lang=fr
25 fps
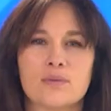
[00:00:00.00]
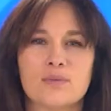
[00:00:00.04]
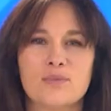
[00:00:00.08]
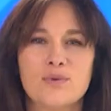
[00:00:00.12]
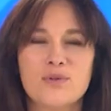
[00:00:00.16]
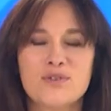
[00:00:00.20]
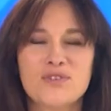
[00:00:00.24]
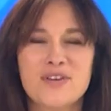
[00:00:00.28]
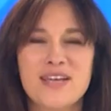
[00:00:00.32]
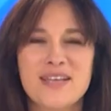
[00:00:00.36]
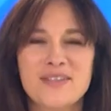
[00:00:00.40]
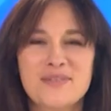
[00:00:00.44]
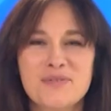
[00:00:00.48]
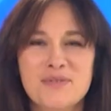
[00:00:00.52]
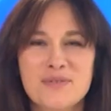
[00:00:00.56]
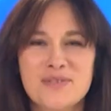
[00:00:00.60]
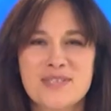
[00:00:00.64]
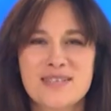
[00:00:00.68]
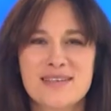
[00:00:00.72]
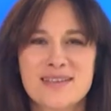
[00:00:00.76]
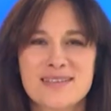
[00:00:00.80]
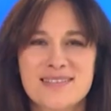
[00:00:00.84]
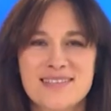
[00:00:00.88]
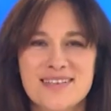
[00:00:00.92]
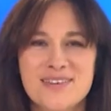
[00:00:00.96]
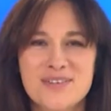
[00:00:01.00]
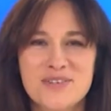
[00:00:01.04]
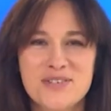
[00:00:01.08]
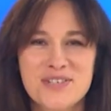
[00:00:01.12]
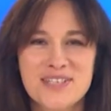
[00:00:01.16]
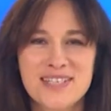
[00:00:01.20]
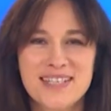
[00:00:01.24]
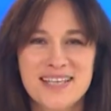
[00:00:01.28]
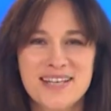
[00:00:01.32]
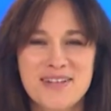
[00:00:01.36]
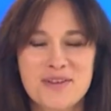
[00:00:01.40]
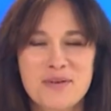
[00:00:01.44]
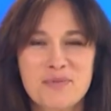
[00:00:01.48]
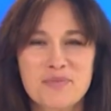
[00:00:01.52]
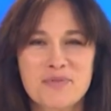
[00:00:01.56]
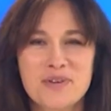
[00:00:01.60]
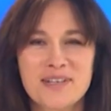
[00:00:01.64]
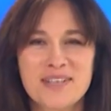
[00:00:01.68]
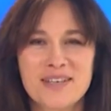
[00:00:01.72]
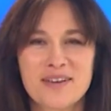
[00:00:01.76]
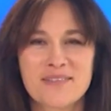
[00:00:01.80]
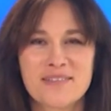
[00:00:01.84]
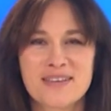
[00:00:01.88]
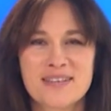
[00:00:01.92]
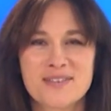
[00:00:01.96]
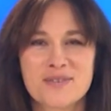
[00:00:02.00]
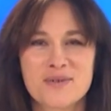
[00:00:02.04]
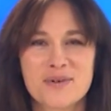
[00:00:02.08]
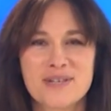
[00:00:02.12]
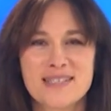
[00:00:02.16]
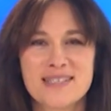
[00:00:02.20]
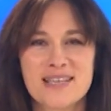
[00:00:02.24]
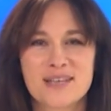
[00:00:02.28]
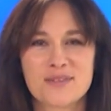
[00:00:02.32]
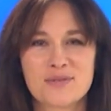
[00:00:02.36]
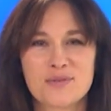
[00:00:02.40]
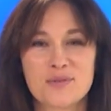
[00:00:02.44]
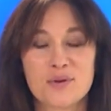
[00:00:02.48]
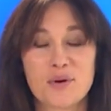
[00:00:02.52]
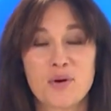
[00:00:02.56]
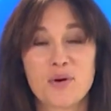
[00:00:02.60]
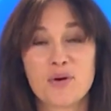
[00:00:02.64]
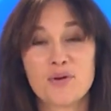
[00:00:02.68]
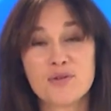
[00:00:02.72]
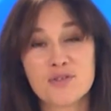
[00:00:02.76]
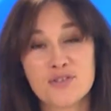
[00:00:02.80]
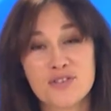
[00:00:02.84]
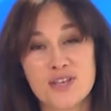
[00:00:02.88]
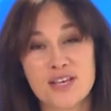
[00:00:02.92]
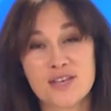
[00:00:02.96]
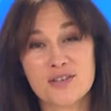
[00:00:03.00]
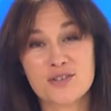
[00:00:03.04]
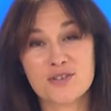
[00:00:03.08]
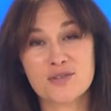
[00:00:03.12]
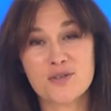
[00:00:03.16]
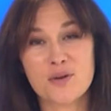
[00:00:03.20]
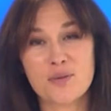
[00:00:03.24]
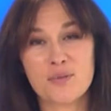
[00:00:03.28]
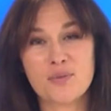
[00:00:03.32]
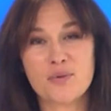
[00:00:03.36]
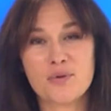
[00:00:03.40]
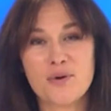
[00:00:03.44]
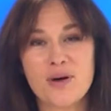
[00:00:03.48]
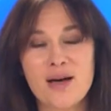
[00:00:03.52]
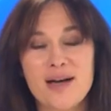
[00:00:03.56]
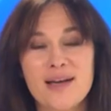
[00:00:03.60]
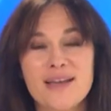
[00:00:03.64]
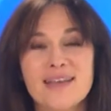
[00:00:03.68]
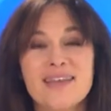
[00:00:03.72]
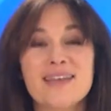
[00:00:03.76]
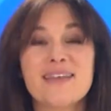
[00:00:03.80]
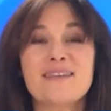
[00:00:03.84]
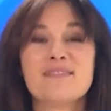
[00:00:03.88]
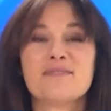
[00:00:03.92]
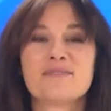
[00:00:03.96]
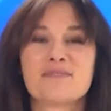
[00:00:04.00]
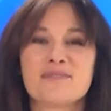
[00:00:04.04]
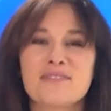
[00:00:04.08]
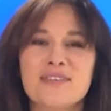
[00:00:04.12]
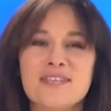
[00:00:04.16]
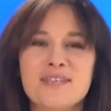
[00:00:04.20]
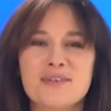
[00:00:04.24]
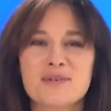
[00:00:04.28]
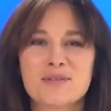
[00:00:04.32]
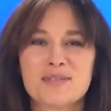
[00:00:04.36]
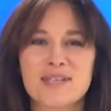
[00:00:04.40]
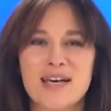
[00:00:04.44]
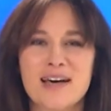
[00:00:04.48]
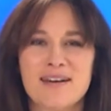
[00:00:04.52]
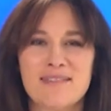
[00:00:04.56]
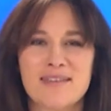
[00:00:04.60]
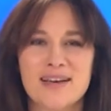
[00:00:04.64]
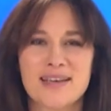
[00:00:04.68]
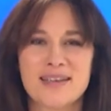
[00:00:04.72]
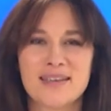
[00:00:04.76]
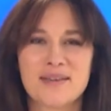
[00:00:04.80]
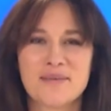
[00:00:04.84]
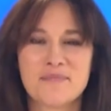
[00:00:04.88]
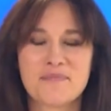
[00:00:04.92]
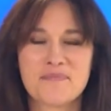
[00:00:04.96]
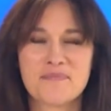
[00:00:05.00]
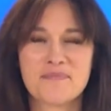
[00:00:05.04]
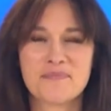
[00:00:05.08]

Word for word: Bonjour à tous, c'est le JT de l'Emploi qui revient sur les actus recherche d'emploi et vie au travail.